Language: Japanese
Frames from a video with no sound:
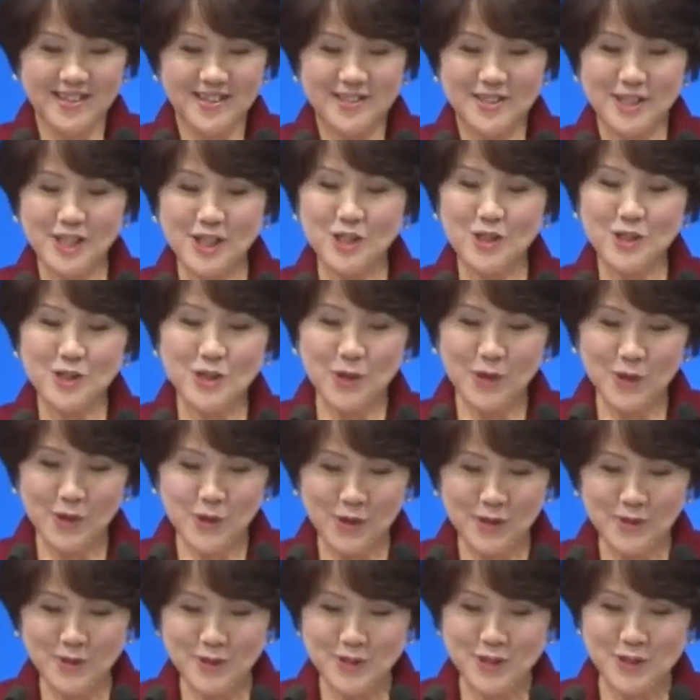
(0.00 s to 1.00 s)
立党
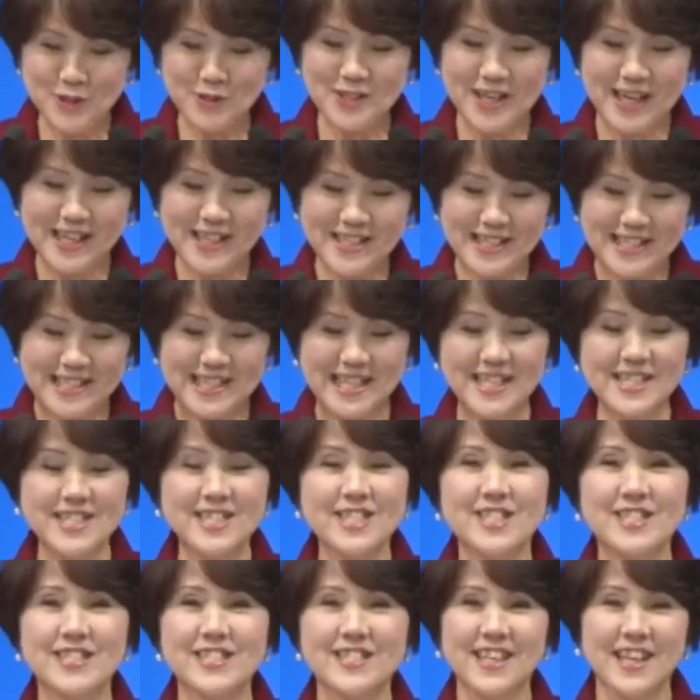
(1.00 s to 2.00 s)
60年記念
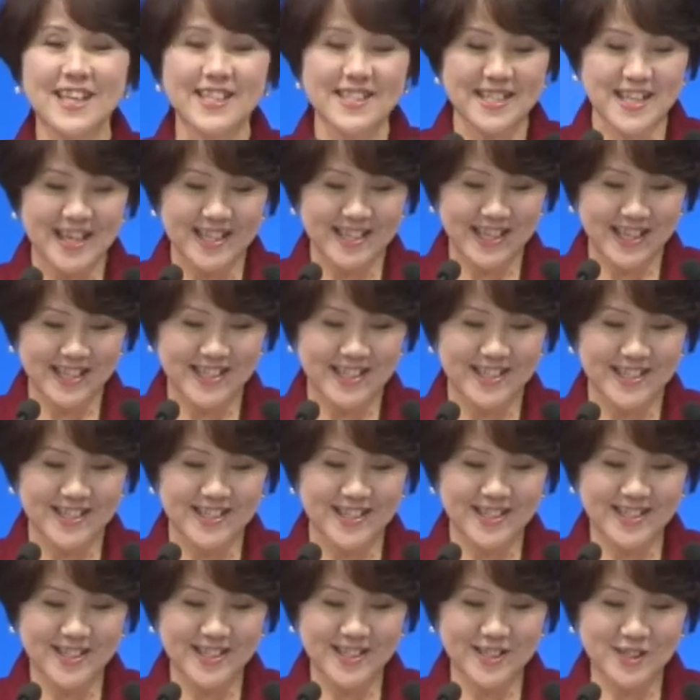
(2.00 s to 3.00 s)
式典にあたり
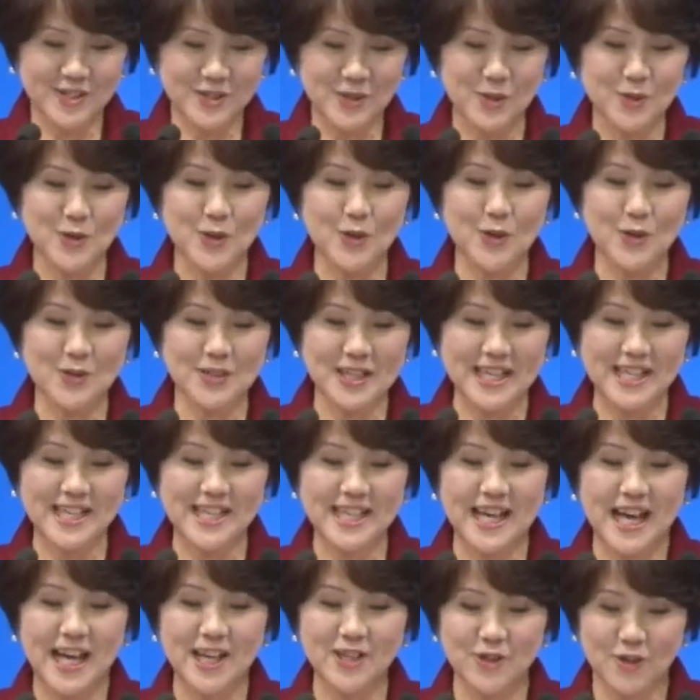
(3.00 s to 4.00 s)
このような
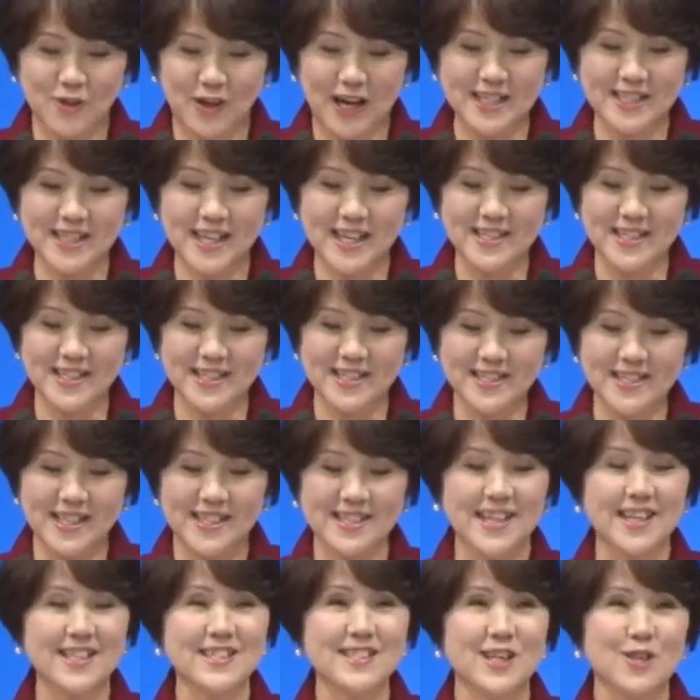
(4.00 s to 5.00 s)
機会を与えてい
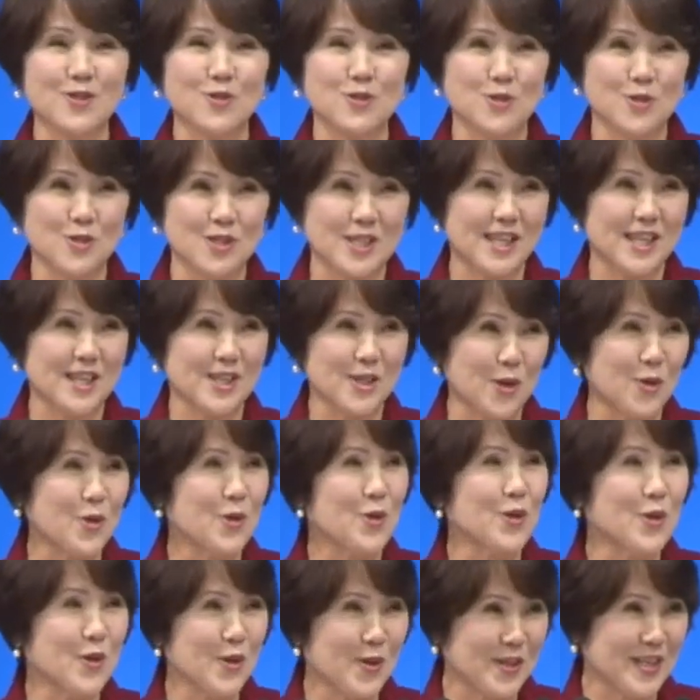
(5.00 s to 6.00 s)
ただいたことに
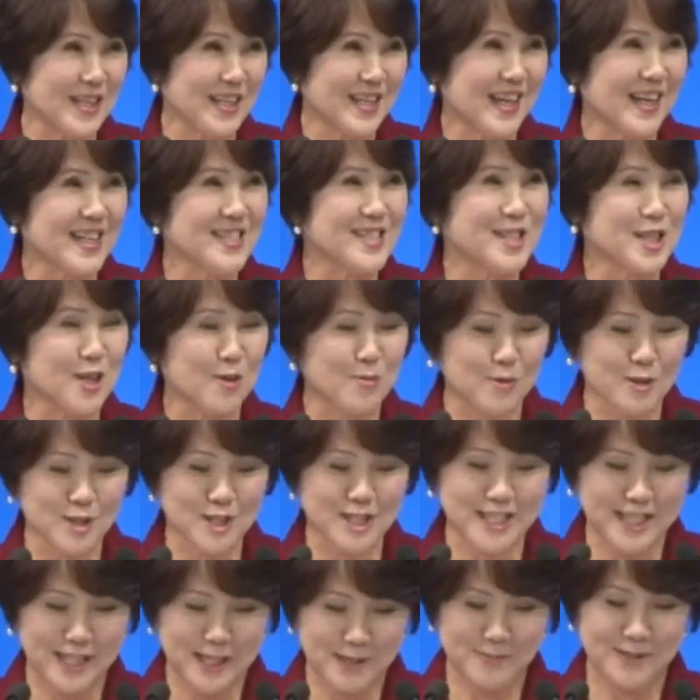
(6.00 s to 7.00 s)
心より感謝を
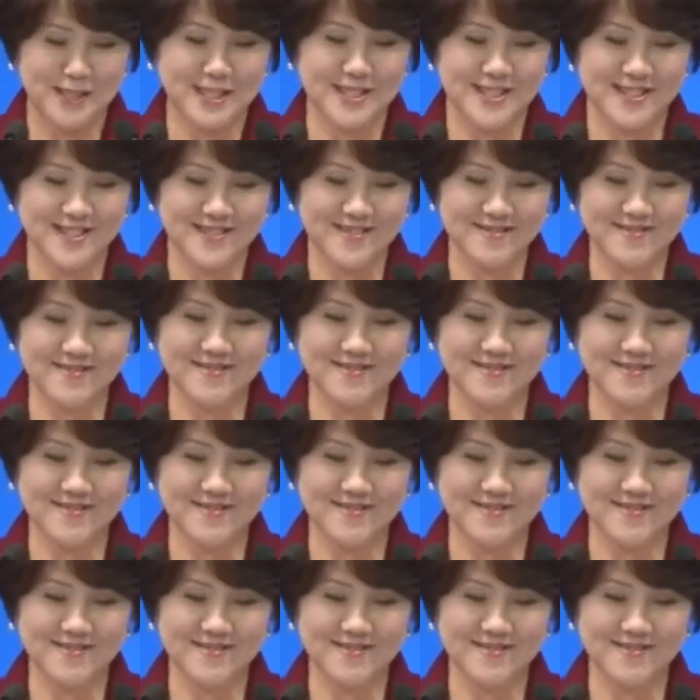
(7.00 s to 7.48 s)
申し上げます。